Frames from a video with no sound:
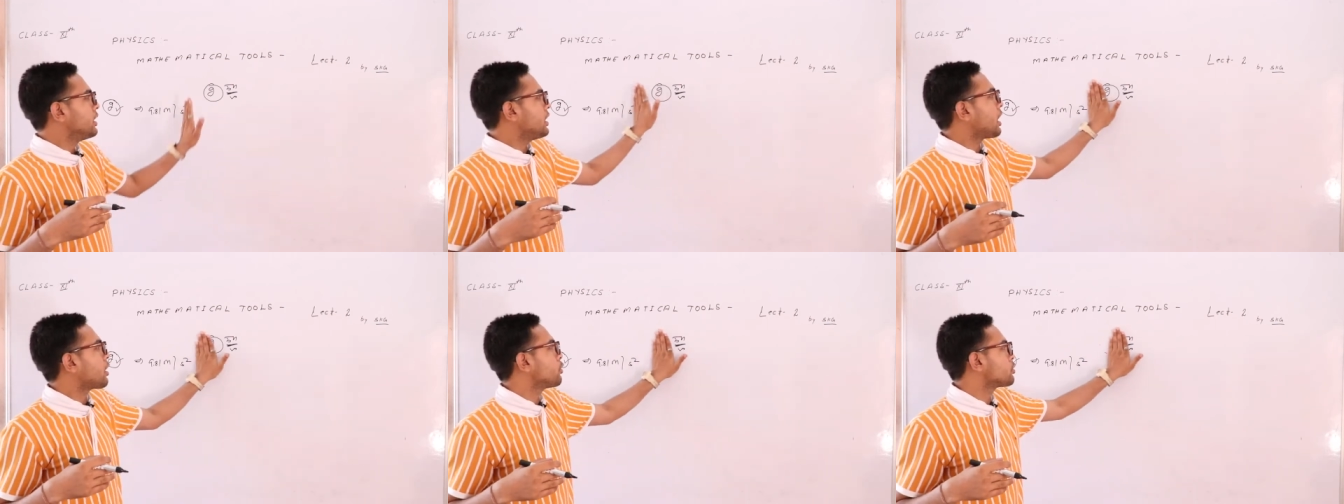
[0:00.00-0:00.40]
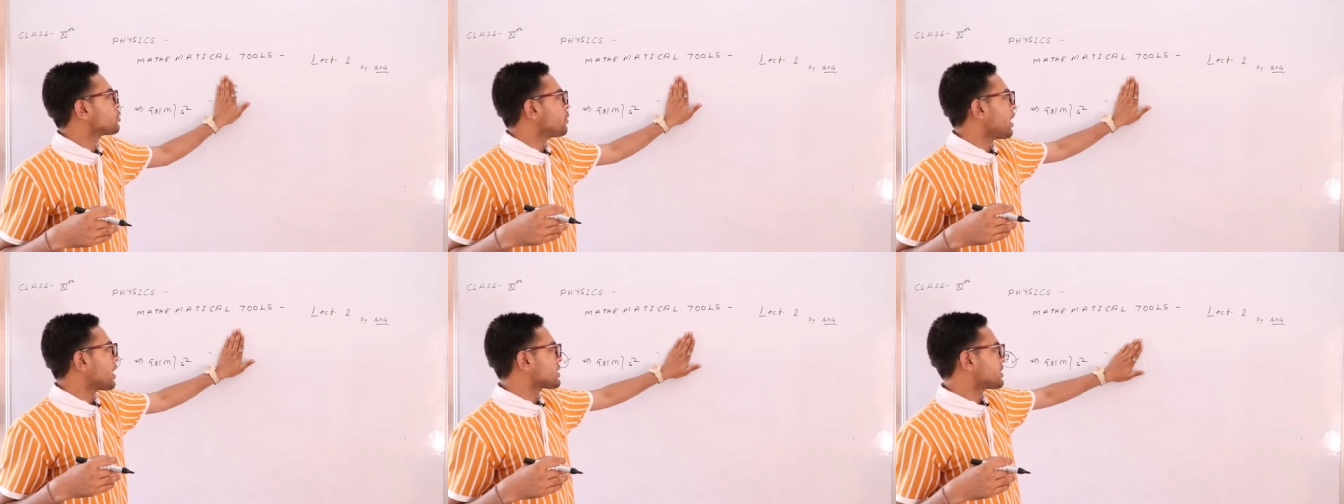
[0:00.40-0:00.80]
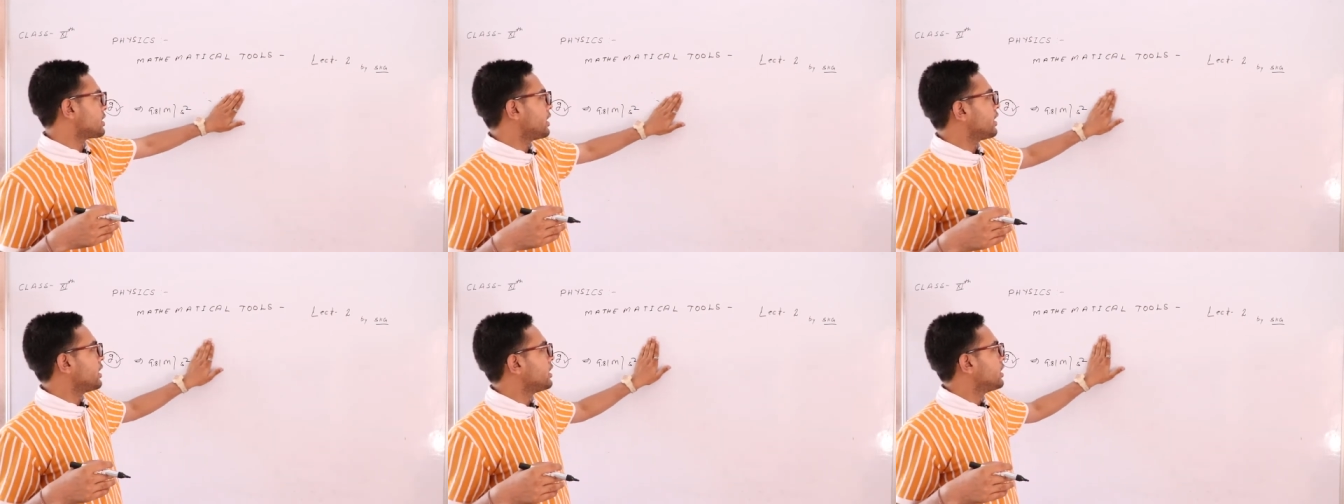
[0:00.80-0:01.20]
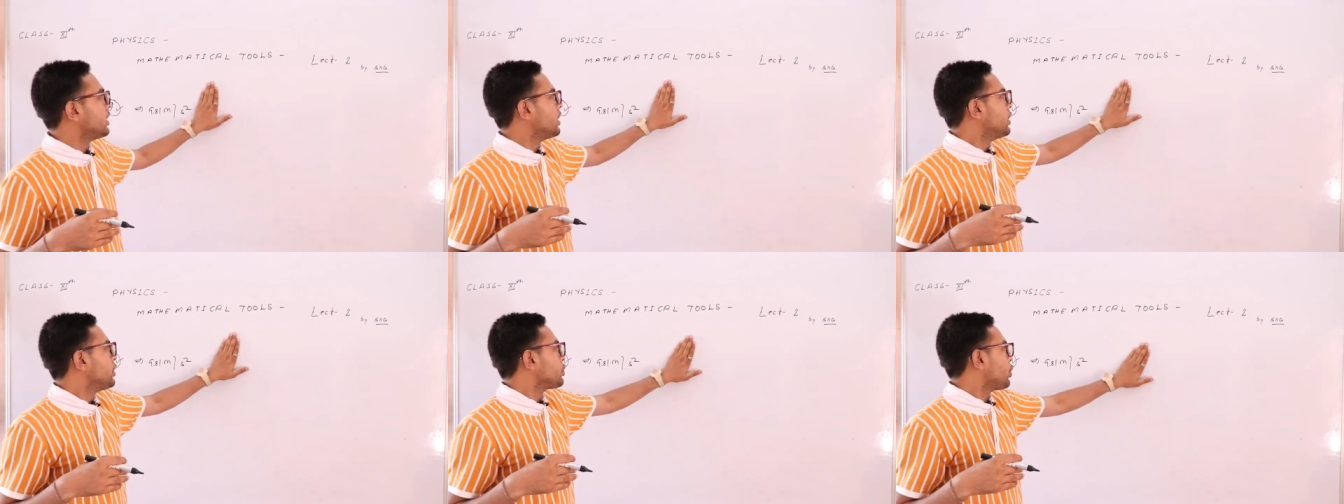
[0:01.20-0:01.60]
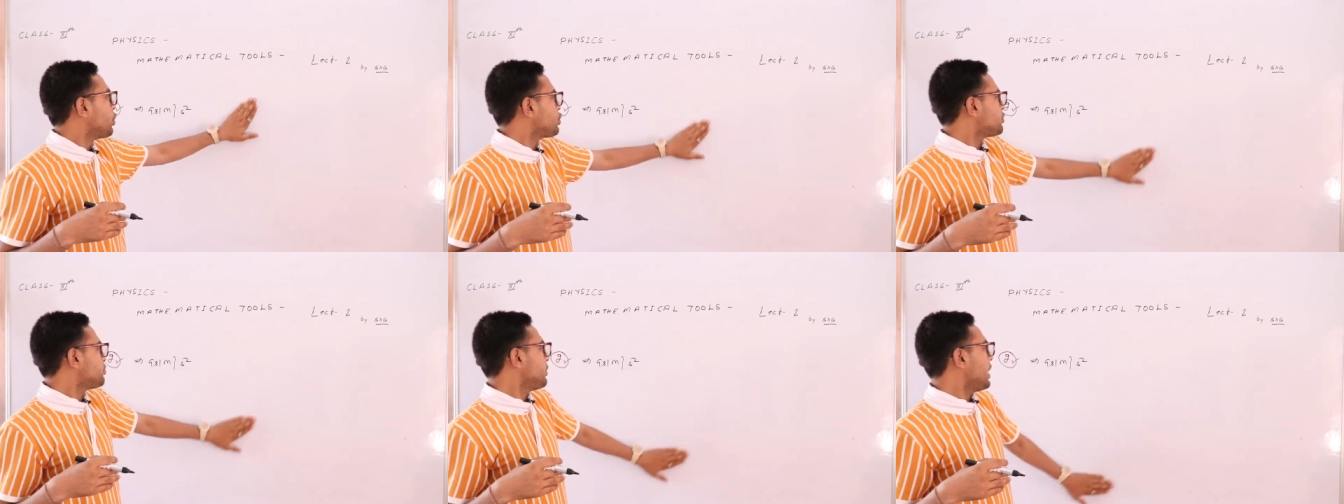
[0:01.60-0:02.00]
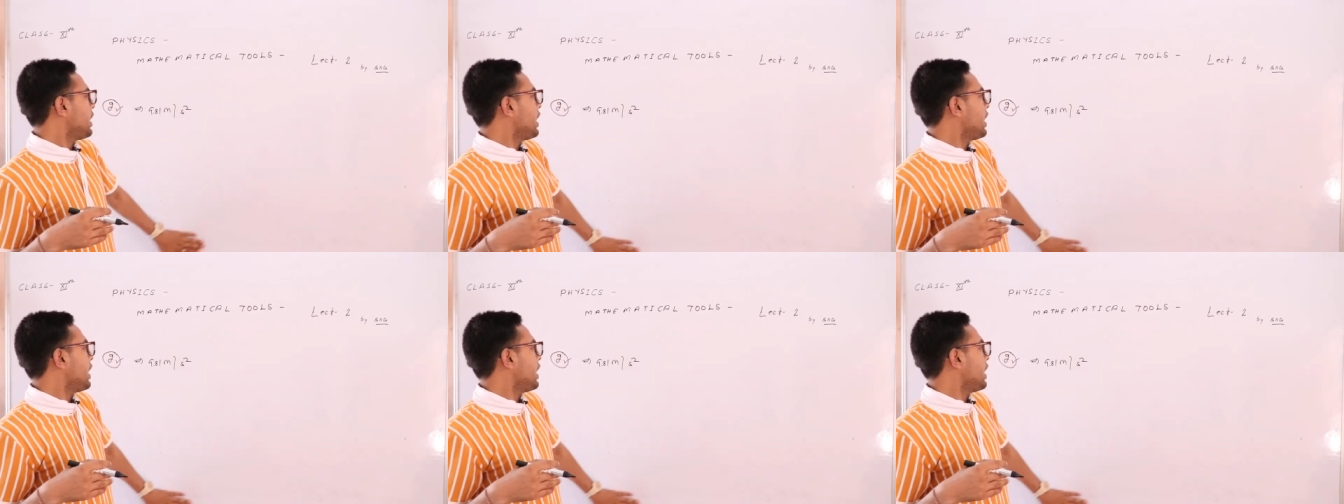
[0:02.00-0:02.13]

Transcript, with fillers: या गुरुत्वाकर्षण तो उसमें